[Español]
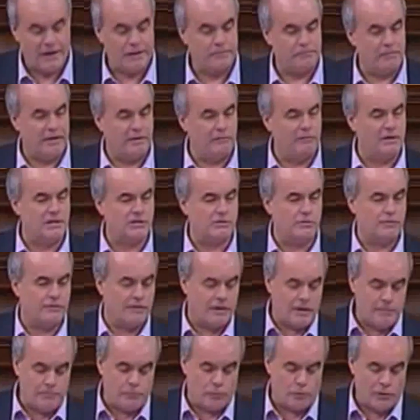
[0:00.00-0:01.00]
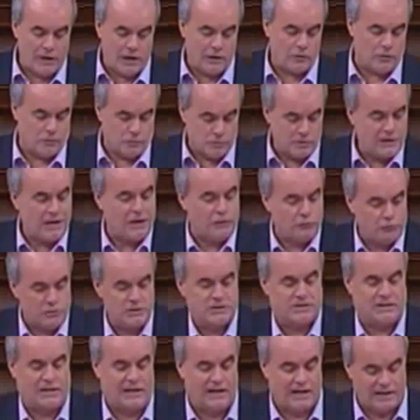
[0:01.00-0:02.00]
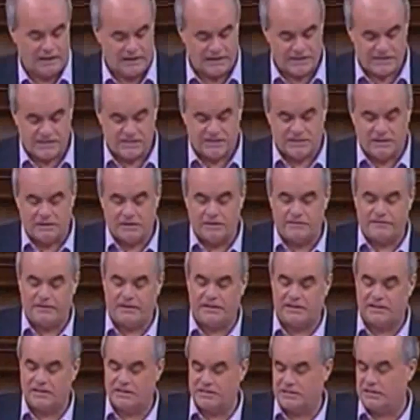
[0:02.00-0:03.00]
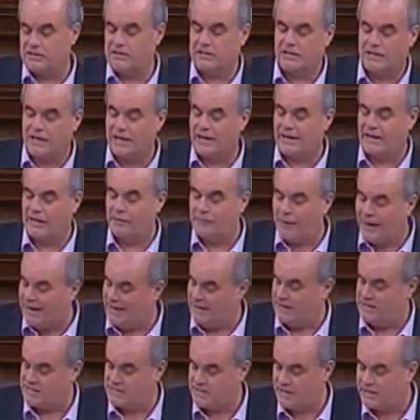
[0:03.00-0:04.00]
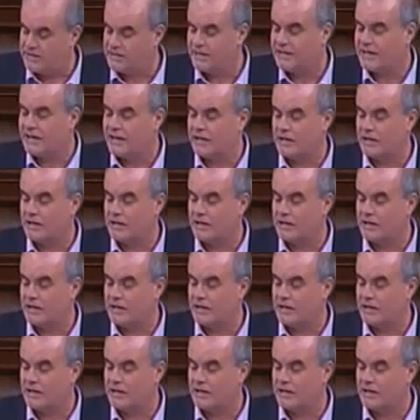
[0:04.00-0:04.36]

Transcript: Miren, en una sociedad plural como es la nuestra, existen diferentes éticas rivales.